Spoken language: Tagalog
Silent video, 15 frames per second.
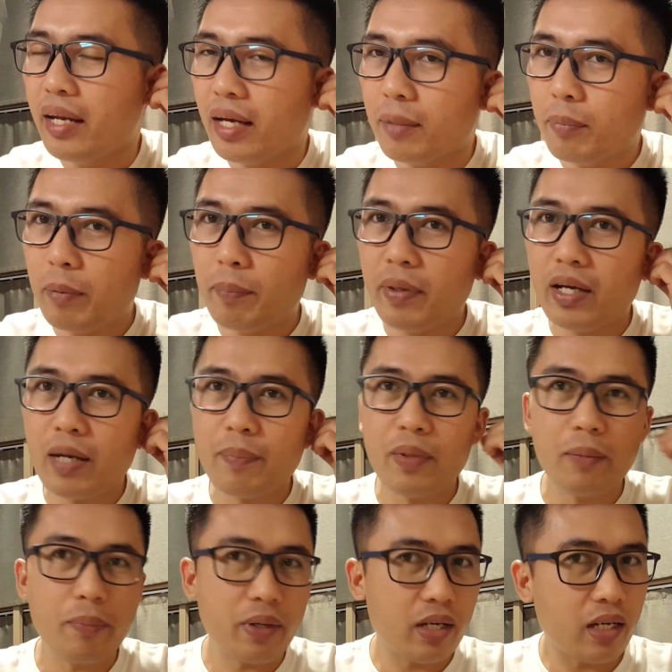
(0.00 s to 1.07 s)
nagpi-pick up
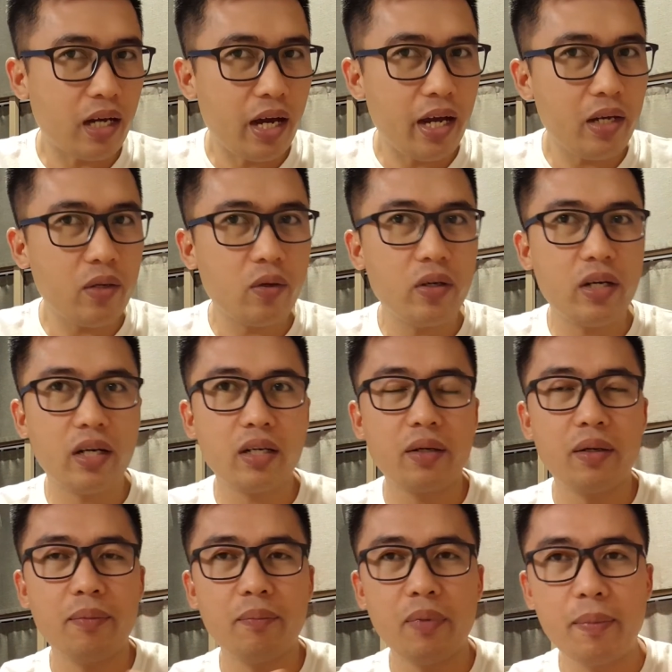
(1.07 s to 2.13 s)
ng pagkain or
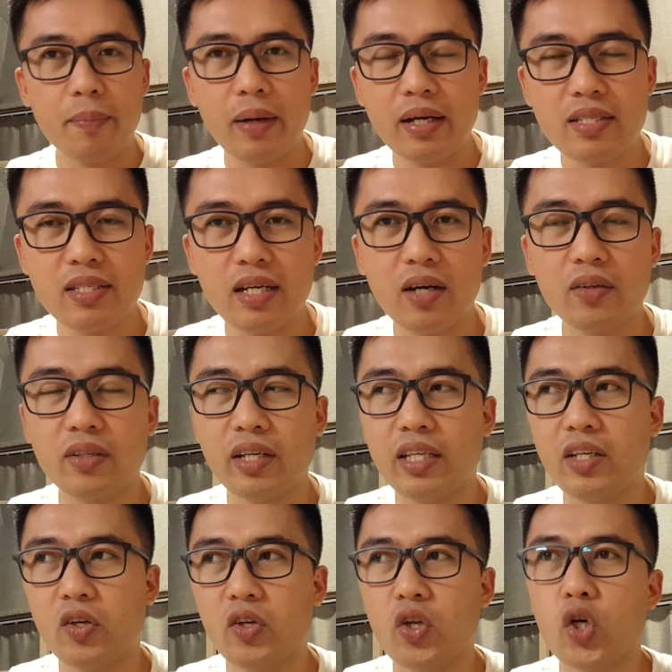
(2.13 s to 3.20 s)
nag-bus out,
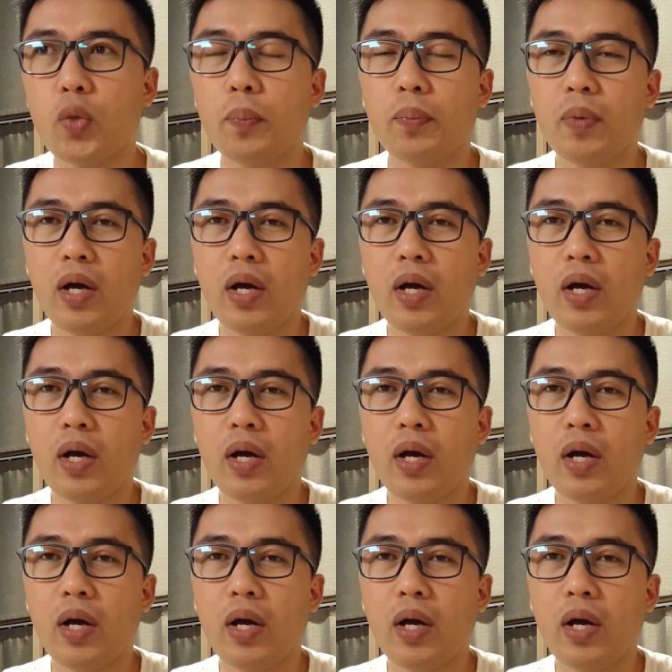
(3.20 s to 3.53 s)
ganun,